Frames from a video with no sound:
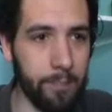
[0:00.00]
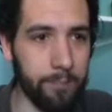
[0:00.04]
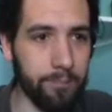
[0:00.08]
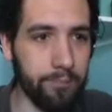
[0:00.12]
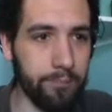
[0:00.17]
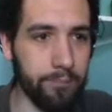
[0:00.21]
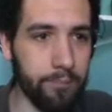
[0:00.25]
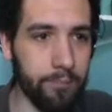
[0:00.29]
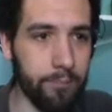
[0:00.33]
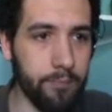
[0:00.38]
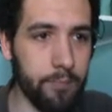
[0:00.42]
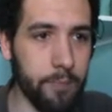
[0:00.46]

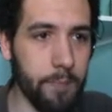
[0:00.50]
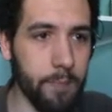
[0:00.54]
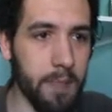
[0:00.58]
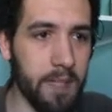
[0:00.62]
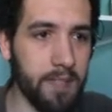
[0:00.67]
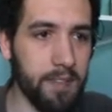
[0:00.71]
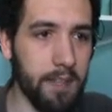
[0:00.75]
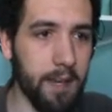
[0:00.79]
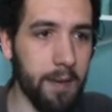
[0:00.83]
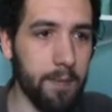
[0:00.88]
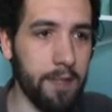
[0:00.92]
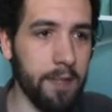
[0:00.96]
Mm,
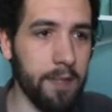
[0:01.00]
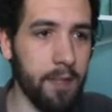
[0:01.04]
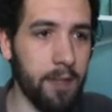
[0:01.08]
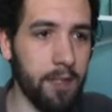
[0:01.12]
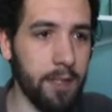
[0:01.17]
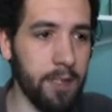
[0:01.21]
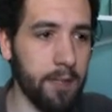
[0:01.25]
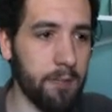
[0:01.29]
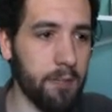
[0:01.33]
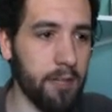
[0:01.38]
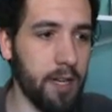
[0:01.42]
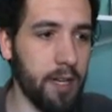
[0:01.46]
básicamente lo
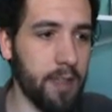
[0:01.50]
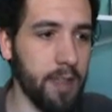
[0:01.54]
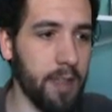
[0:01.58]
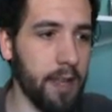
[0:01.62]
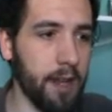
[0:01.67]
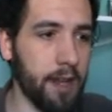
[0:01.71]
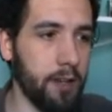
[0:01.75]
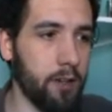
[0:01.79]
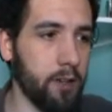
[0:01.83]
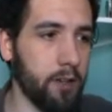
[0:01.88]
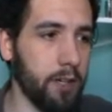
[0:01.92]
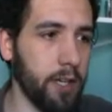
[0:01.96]
que tenemos que
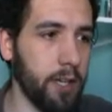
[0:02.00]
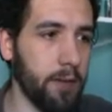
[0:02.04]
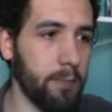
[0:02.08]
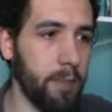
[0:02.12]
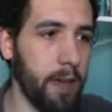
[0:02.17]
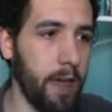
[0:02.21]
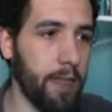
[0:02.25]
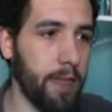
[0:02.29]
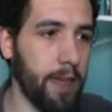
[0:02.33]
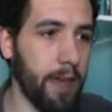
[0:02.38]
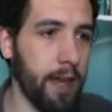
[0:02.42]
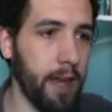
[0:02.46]
hacer es recoger
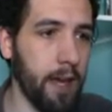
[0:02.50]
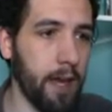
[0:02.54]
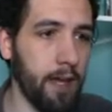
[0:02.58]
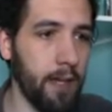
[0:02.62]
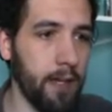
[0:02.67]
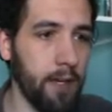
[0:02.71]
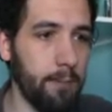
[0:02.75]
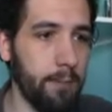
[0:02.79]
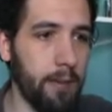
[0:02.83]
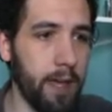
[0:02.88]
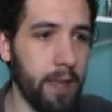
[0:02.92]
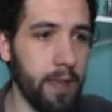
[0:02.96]
madera
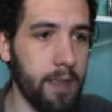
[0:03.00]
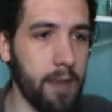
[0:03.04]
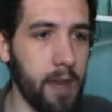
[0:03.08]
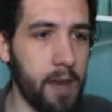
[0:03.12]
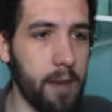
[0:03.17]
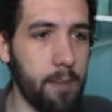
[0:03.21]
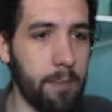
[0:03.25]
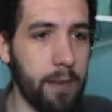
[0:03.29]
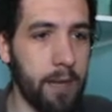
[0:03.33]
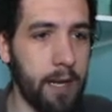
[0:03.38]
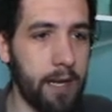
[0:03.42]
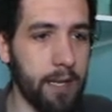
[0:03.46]
y
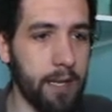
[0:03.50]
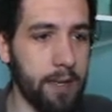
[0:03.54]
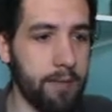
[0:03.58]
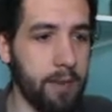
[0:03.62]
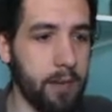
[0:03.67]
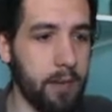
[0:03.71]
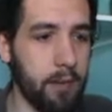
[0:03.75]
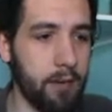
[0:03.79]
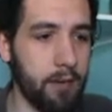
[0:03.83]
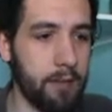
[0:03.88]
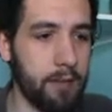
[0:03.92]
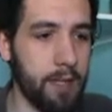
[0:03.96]
piedra para
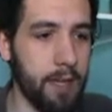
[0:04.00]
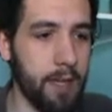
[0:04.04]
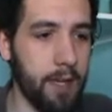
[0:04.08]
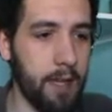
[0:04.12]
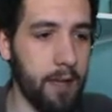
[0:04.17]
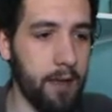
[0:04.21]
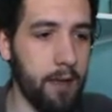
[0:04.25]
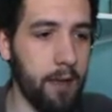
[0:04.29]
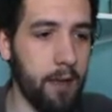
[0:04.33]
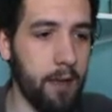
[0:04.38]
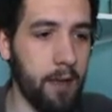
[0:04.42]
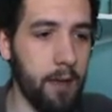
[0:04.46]
llevarlo hasta
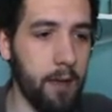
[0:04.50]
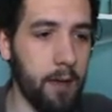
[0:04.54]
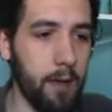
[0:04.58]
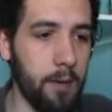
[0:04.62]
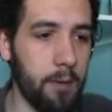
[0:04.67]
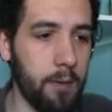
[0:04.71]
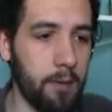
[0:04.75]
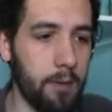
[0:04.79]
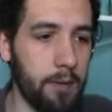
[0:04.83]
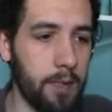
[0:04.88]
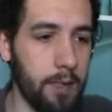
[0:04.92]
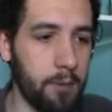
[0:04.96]
ahí.
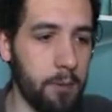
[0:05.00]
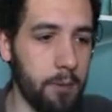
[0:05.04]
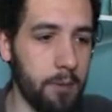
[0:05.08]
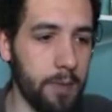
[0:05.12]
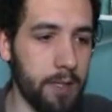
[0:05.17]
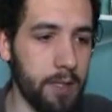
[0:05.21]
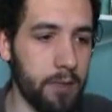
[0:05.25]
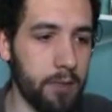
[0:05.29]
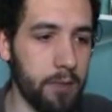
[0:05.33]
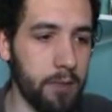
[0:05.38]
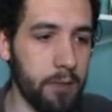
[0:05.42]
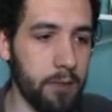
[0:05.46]
De
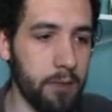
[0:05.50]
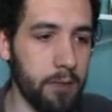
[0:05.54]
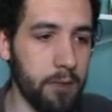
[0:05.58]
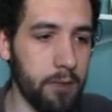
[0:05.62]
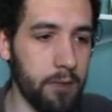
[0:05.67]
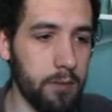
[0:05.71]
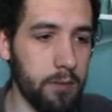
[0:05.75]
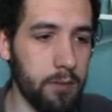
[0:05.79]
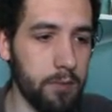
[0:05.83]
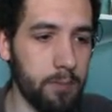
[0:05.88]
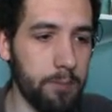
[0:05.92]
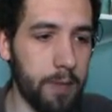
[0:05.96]

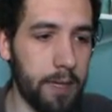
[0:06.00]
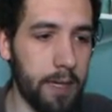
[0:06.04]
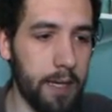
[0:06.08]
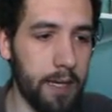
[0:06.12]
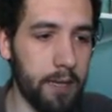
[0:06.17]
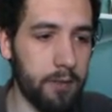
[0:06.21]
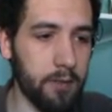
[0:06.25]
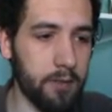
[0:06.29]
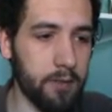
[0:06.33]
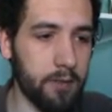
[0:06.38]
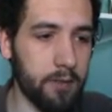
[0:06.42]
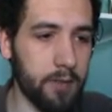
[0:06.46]
momento,
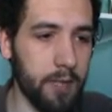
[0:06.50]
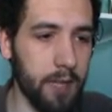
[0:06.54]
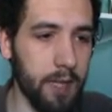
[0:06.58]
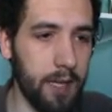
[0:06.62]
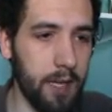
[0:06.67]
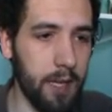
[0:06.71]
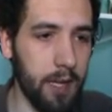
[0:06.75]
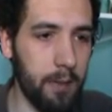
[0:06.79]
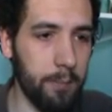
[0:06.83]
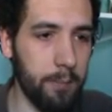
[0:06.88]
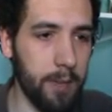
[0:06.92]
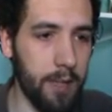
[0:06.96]
para
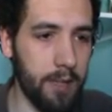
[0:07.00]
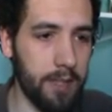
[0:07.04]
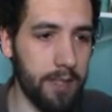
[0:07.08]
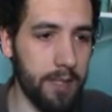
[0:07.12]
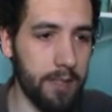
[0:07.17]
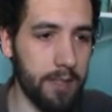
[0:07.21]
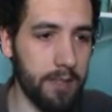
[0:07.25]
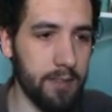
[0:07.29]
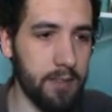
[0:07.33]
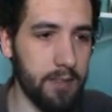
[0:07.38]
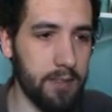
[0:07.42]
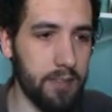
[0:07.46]
conseguir la
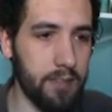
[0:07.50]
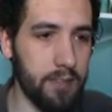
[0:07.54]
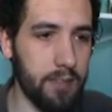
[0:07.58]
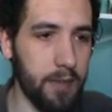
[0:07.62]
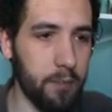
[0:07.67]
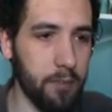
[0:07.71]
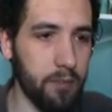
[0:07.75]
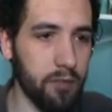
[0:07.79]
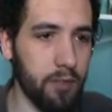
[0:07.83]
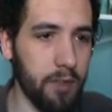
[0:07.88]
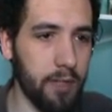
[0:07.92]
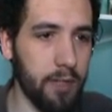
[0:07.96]
piedra
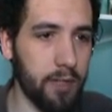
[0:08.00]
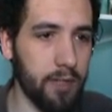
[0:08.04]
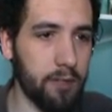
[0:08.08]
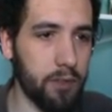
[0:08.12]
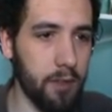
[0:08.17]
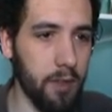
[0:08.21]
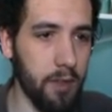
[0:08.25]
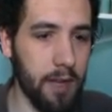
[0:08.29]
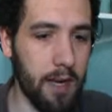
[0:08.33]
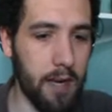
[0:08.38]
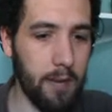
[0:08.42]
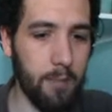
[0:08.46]
necesitamos que
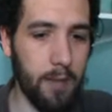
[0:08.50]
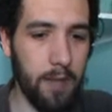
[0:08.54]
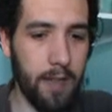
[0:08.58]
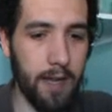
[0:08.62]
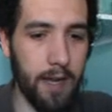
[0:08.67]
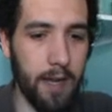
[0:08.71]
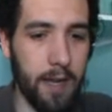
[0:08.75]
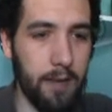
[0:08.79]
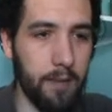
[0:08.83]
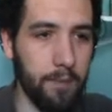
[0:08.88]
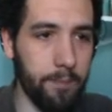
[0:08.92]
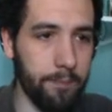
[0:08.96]
estos de la
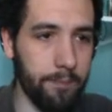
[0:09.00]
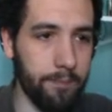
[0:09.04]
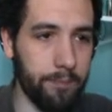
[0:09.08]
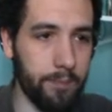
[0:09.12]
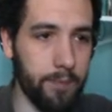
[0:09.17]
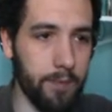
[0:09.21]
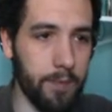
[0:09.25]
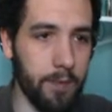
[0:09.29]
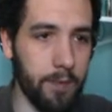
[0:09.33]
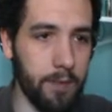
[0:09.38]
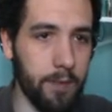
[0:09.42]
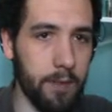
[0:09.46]
madera
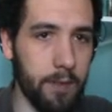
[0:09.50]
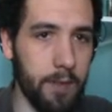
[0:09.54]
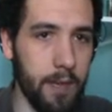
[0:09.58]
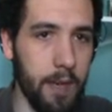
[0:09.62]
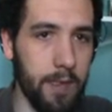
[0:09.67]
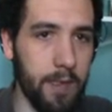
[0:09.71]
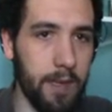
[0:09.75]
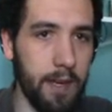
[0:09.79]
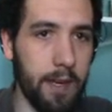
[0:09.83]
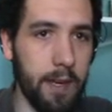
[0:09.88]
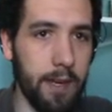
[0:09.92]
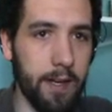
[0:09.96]

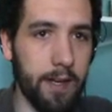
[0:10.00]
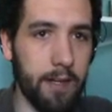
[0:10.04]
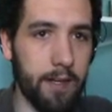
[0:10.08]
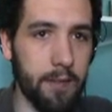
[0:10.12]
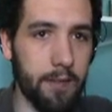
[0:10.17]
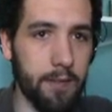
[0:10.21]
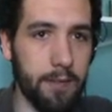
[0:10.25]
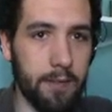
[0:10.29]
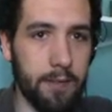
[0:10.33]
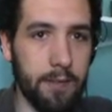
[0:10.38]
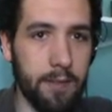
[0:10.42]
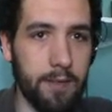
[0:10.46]
aceleren.
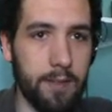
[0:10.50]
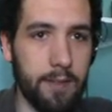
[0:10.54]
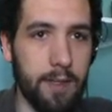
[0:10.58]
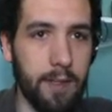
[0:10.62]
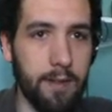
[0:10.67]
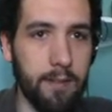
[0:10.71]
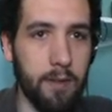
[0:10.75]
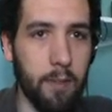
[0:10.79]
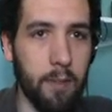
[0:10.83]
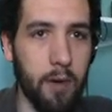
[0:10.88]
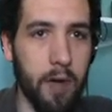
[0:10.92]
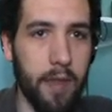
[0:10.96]
Así
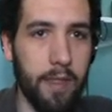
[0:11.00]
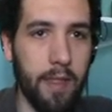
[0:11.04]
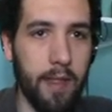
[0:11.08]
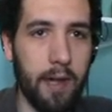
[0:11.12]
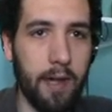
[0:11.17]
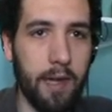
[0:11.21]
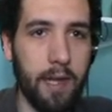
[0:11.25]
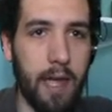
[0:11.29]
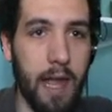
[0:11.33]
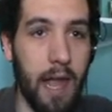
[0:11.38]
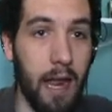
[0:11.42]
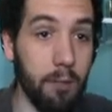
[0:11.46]
que vamos a
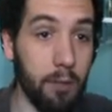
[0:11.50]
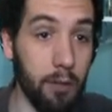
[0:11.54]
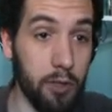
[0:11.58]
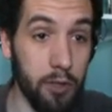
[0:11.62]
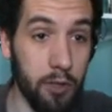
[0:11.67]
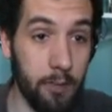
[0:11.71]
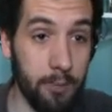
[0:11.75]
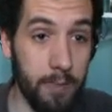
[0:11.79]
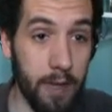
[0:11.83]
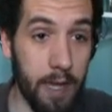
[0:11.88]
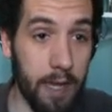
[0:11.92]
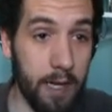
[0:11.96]
darle al
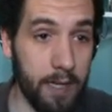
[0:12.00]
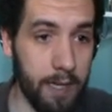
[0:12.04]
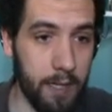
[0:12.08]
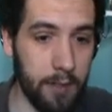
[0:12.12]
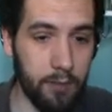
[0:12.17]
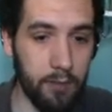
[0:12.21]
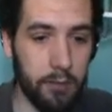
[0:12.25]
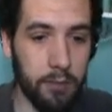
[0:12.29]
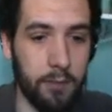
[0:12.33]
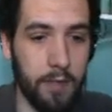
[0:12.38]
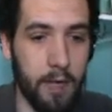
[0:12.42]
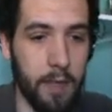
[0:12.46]
botón más, que
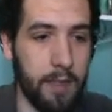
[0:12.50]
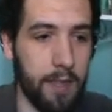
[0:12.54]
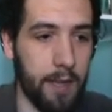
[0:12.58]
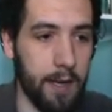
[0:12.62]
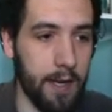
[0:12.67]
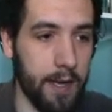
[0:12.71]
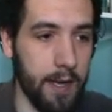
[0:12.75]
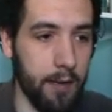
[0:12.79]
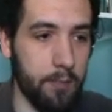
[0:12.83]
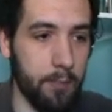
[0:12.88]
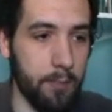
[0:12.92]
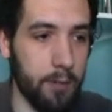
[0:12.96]
eso
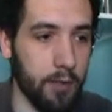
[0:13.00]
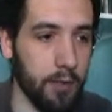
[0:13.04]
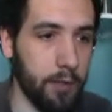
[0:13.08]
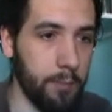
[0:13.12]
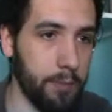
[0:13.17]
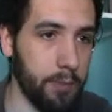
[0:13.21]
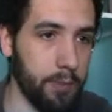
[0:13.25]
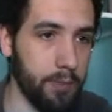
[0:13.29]
acelera un poco el